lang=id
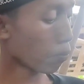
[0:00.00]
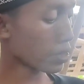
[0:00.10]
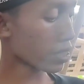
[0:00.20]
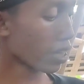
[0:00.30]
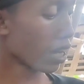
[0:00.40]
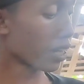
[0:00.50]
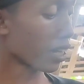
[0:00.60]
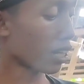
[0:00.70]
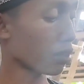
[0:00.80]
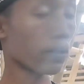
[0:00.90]
mencegah
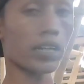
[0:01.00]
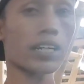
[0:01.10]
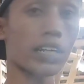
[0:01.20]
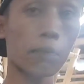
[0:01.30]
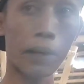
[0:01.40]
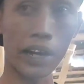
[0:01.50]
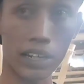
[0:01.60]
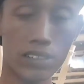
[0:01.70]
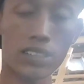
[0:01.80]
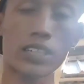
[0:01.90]
negatif energi
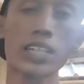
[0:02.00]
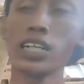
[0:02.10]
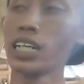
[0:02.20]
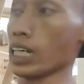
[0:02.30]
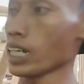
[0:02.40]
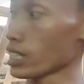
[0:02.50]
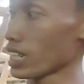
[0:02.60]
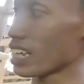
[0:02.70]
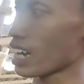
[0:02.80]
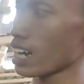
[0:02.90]
balance. Jadi
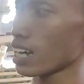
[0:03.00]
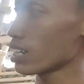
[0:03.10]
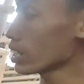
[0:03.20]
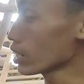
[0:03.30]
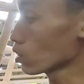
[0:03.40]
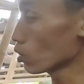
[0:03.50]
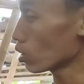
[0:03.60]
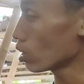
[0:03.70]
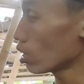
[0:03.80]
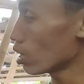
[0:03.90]
ketika induk
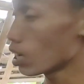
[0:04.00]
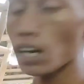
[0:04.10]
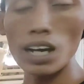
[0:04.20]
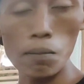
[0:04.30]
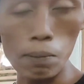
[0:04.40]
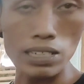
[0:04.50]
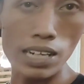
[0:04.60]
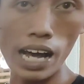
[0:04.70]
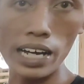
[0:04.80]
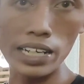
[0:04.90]
lepas
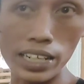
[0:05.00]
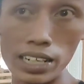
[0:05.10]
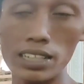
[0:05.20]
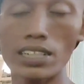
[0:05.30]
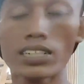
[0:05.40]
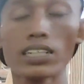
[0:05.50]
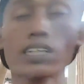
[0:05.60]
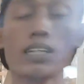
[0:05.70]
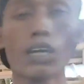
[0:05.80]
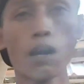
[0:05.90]
lahir, jadi
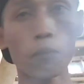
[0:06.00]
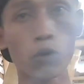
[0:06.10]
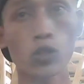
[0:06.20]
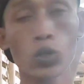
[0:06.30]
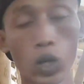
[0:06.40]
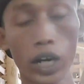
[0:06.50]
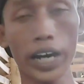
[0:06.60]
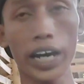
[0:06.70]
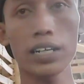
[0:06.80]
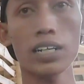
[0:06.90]
butuh
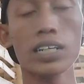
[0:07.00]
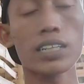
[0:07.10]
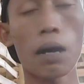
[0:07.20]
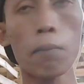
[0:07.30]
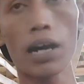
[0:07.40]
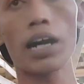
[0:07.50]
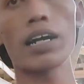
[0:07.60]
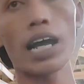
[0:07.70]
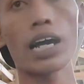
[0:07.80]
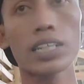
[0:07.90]
energi tambahan
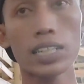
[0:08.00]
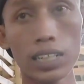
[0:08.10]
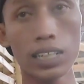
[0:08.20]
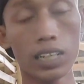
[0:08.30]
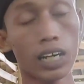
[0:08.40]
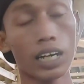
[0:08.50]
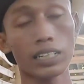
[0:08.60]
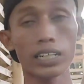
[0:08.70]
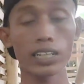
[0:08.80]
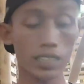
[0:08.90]
lagi
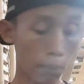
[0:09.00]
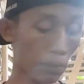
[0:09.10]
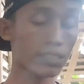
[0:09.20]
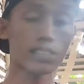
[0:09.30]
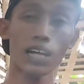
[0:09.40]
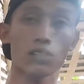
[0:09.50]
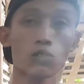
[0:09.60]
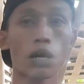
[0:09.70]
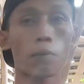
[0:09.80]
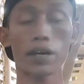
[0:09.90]
dan kita bisa
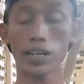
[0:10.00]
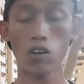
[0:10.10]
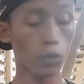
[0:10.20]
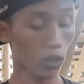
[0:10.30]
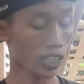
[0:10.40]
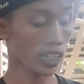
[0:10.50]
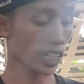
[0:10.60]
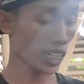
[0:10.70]
juga pakai kompor ini